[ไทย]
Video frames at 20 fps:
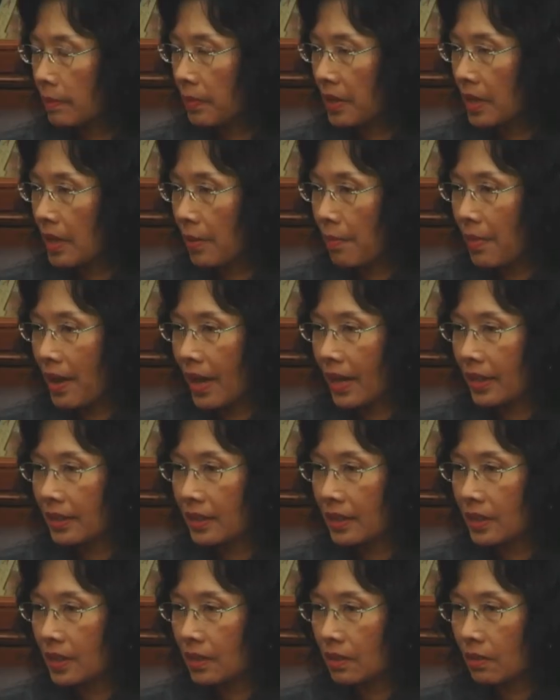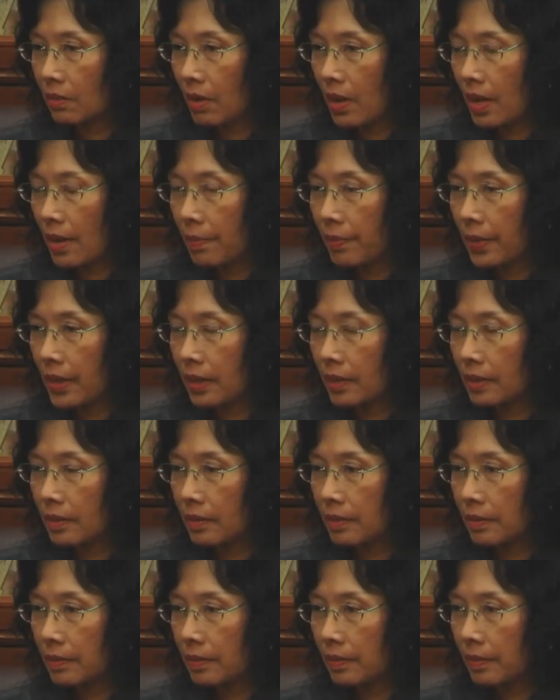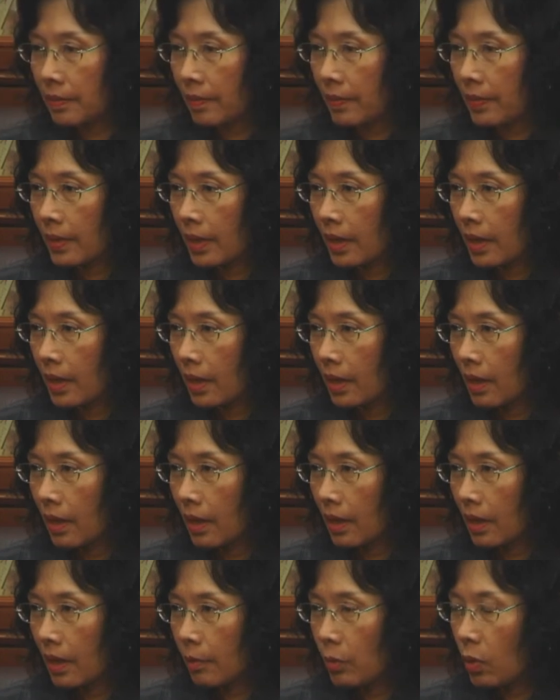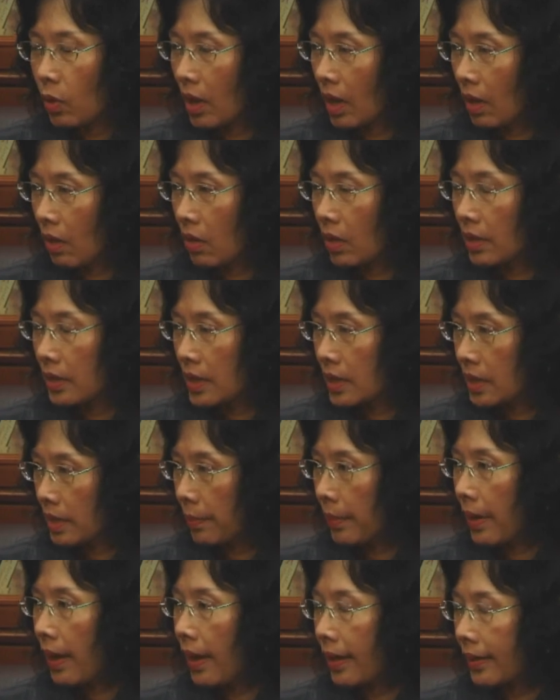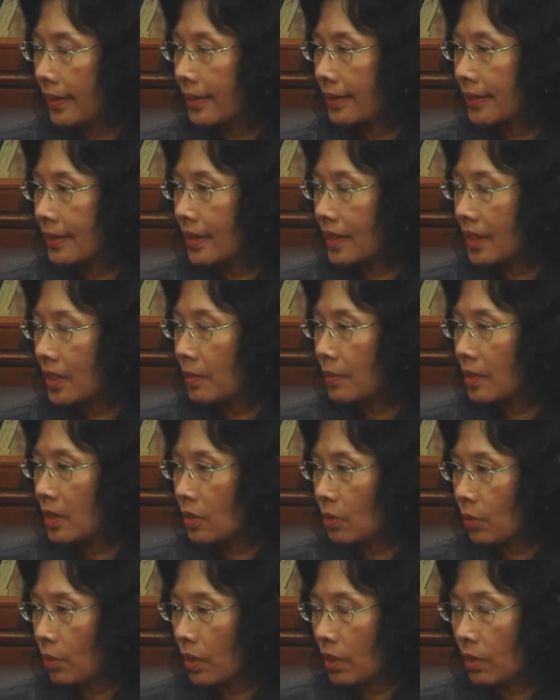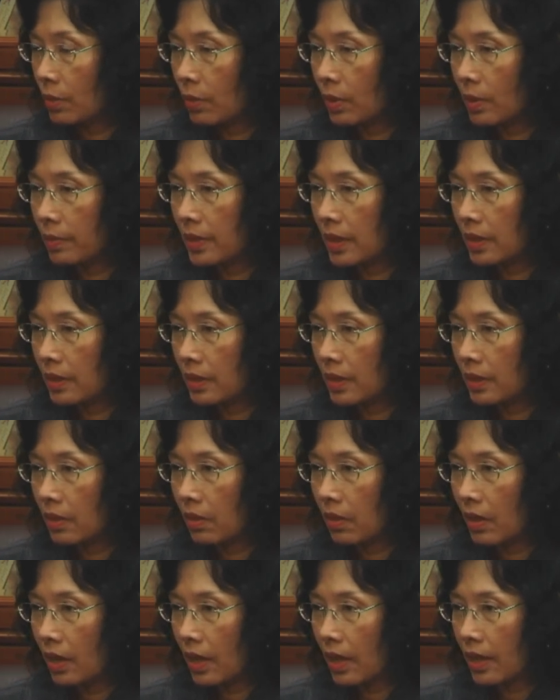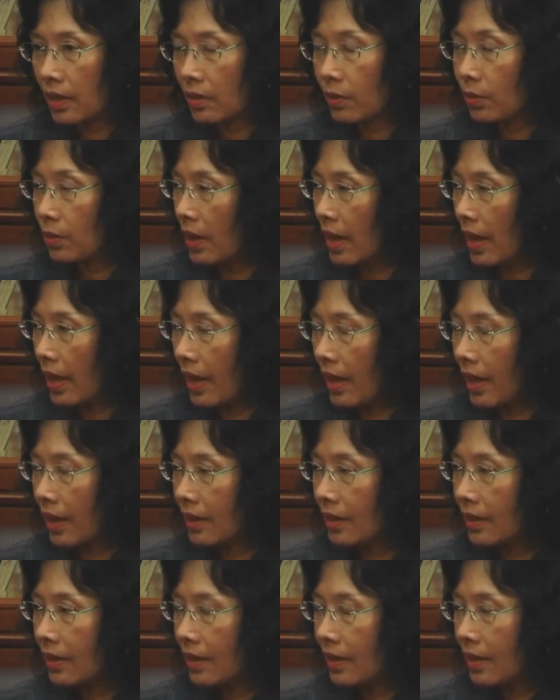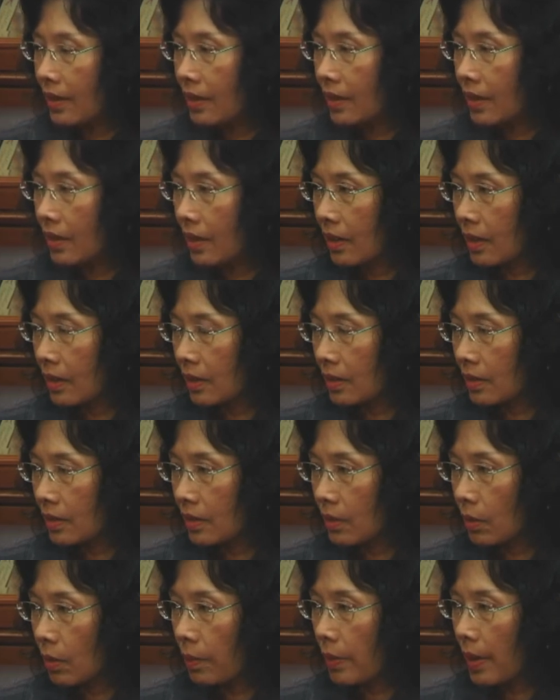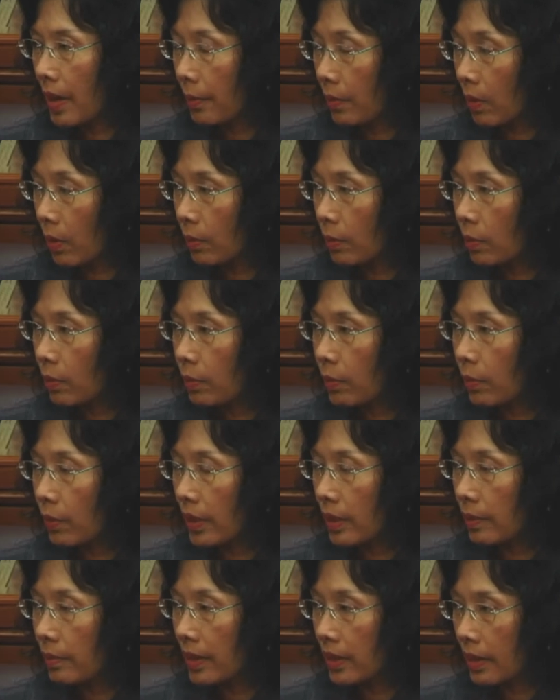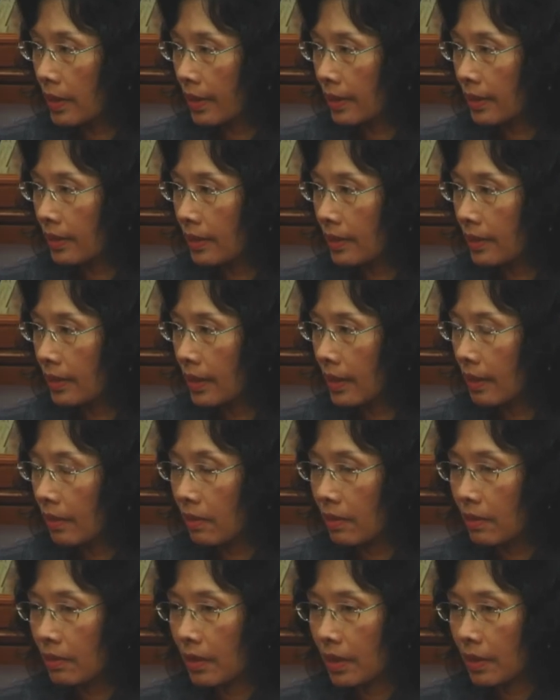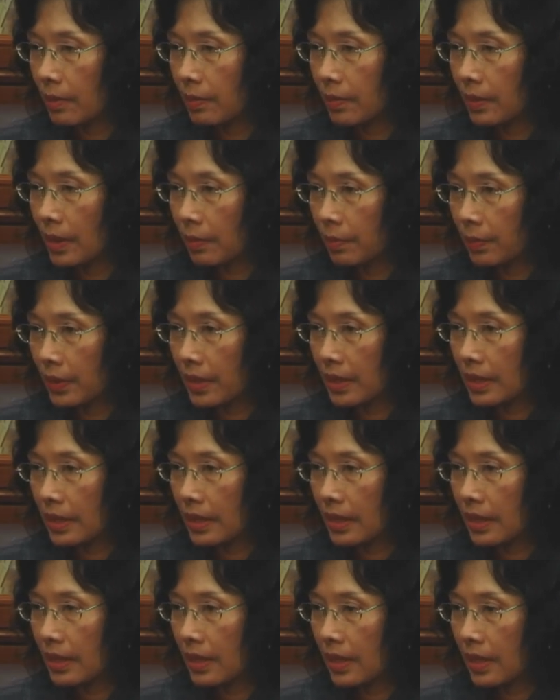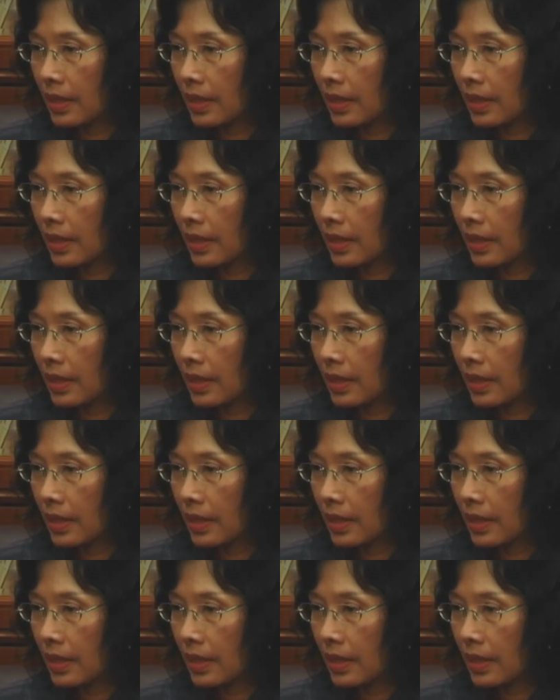พยาบาลเนี่ยถือว่าเป็นบุคลากรที่สำคัญที่จะมีส่วนร่วมในเรื่องของการดูแลสุขภาพของผู้ป่วยมะเร็ง แล้วก็ในในปีนี้เนี่